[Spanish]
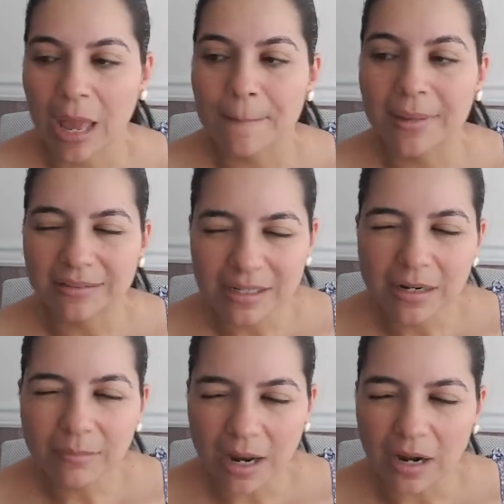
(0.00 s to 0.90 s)
Mas, sin
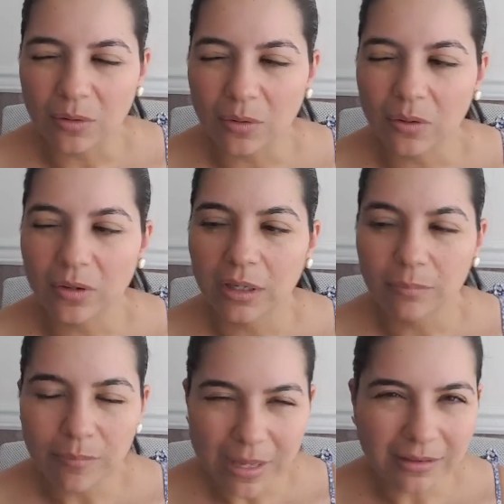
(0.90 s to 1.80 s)
embargo,
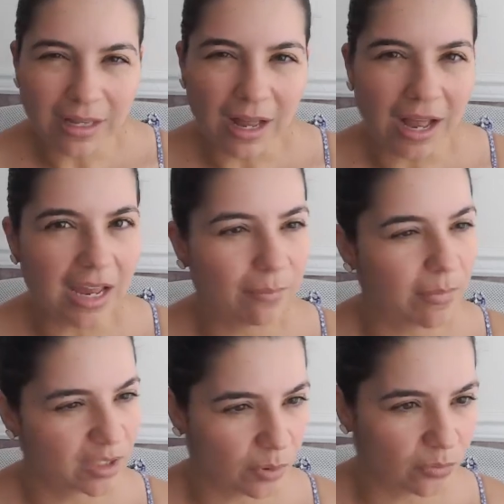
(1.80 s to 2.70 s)
invita a ir
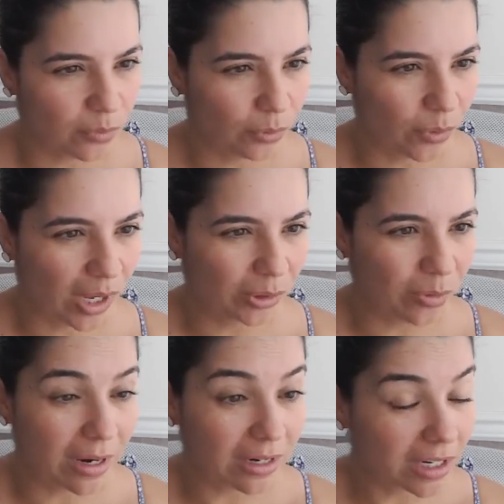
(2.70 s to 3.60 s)
más profundo, a
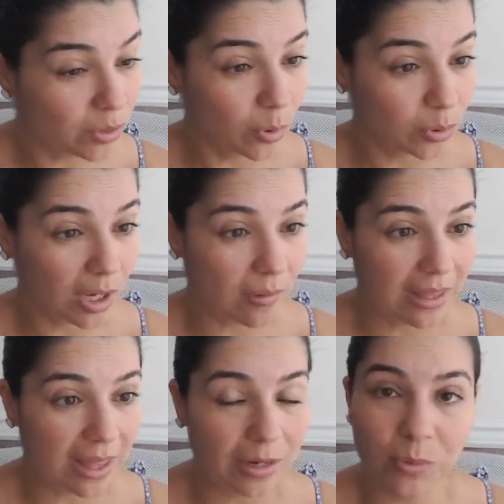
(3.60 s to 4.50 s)
tomar
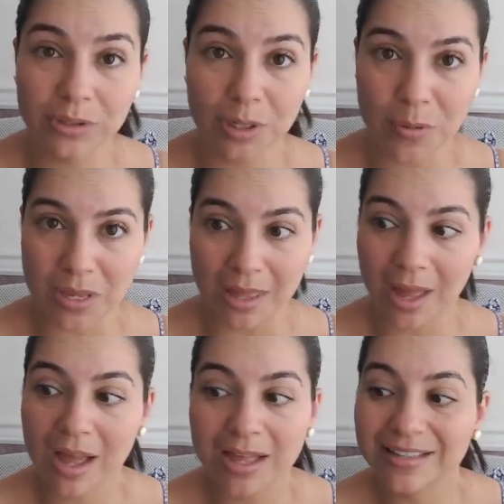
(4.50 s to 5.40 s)
responsabilidad de nuestra
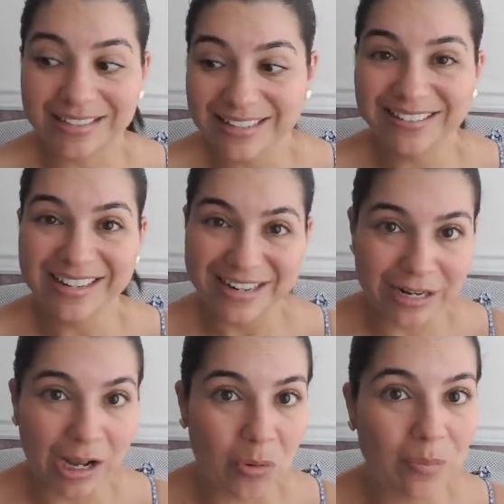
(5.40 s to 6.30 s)
vida sin tener
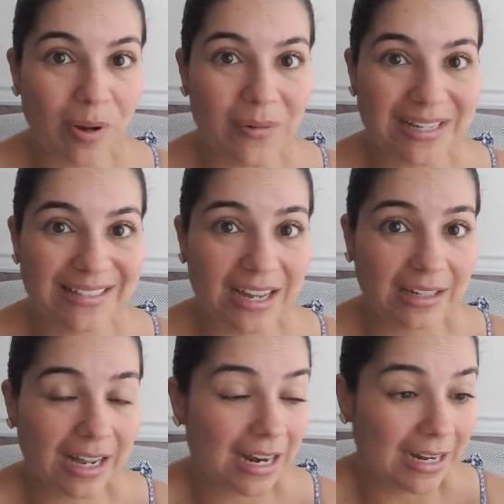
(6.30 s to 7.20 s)
que
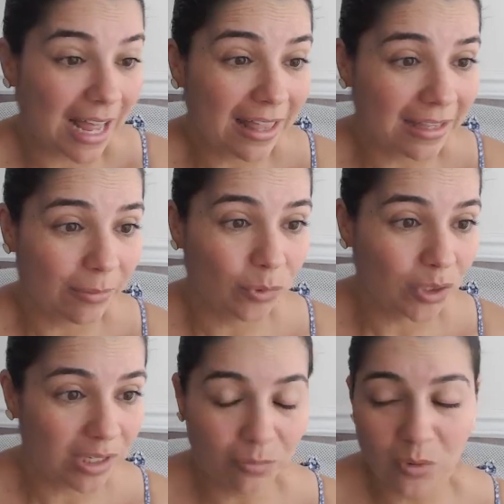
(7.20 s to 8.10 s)
culpabilizar a nadie,
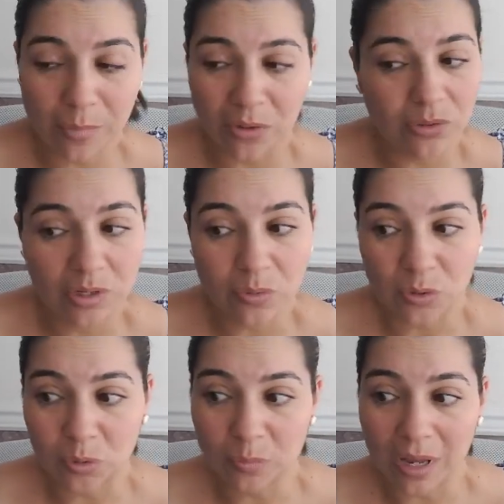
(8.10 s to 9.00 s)
muchísimo menos a
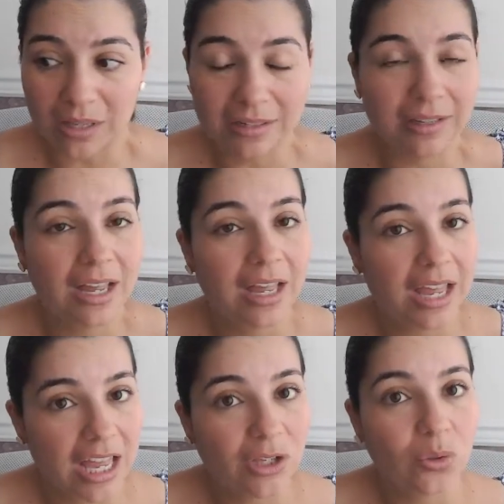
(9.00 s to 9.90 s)
nuestros padres.
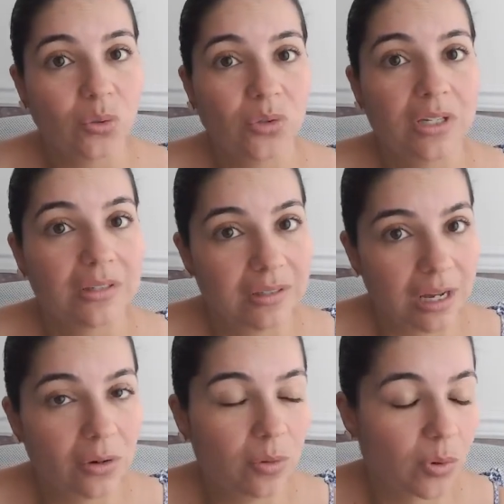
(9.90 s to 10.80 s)
Ellos
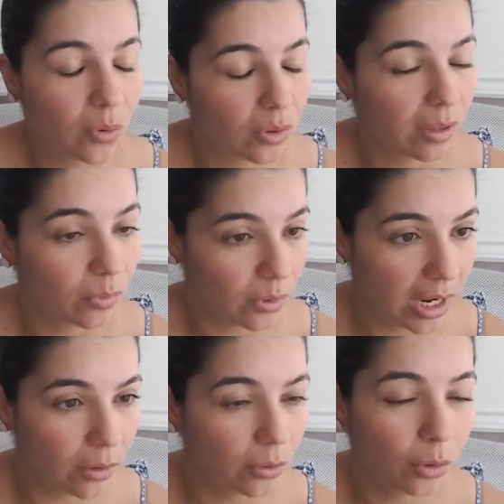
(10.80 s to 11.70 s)
hicieron lo mejor que
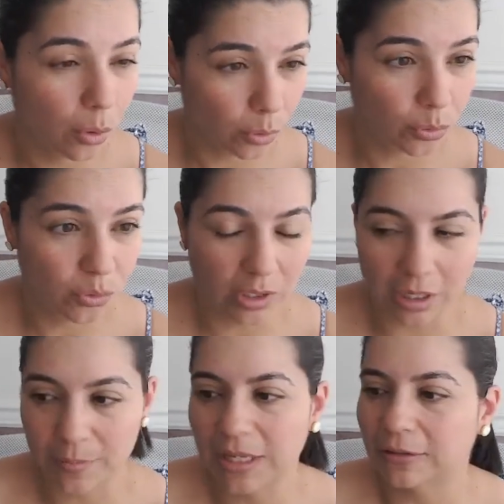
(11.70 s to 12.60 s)
pudieron con sus
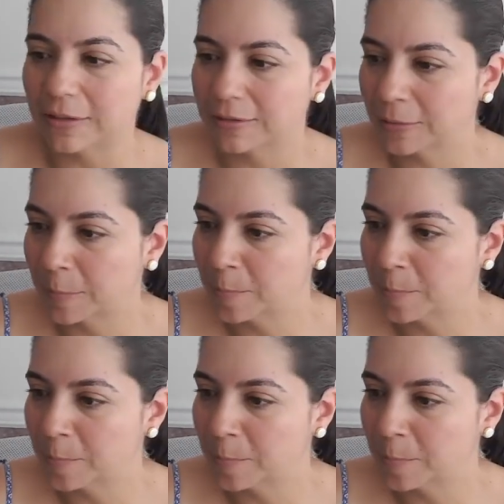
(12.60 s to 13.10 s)
herramientas.